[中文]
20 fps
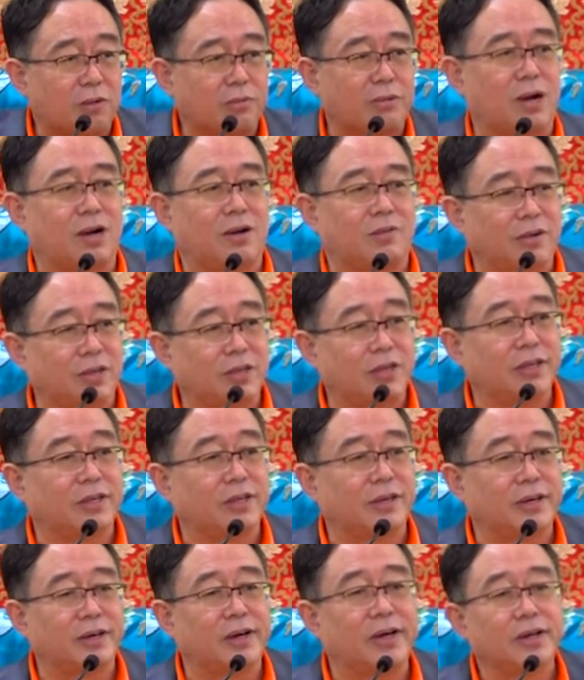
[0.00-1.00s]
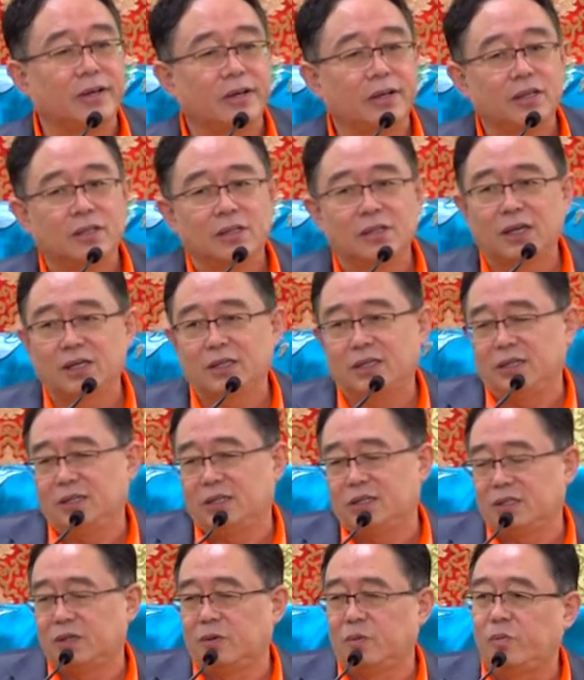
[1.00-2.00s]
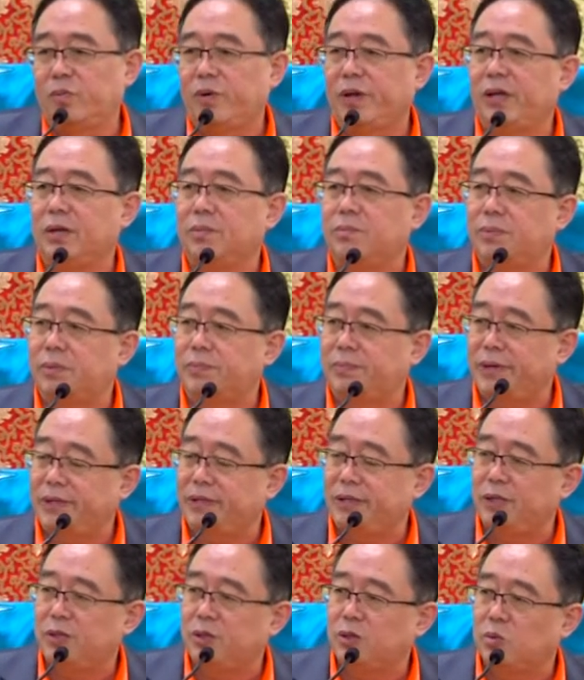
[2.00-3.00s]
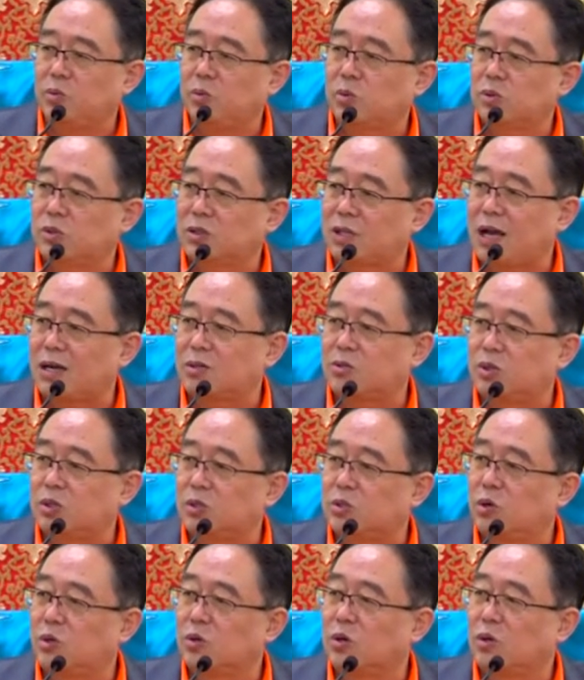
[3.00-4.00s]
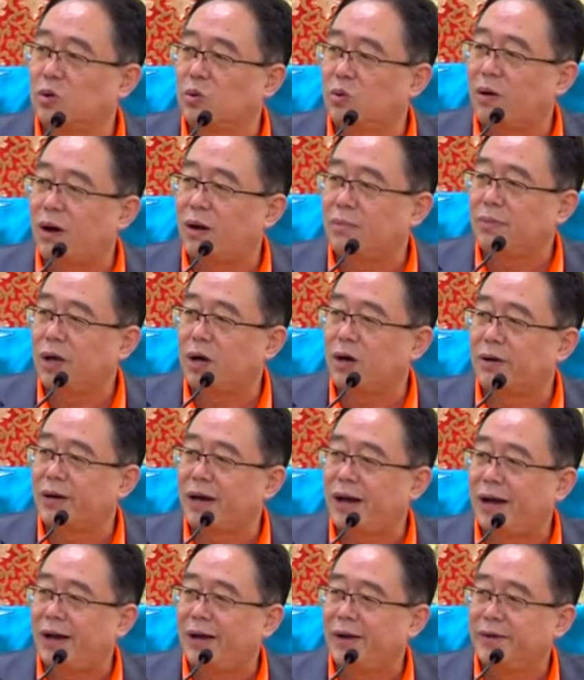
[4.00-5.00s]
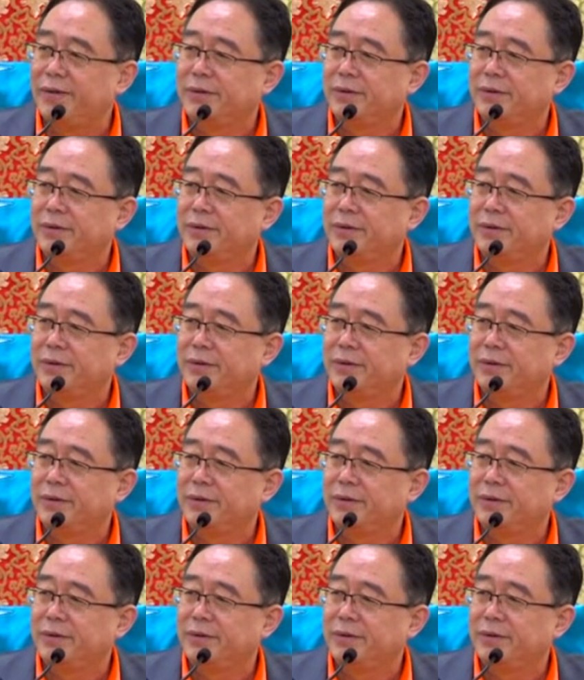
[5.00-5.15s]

呱往里喝，那你这个胃不被你弄大水冲了龙王庙了？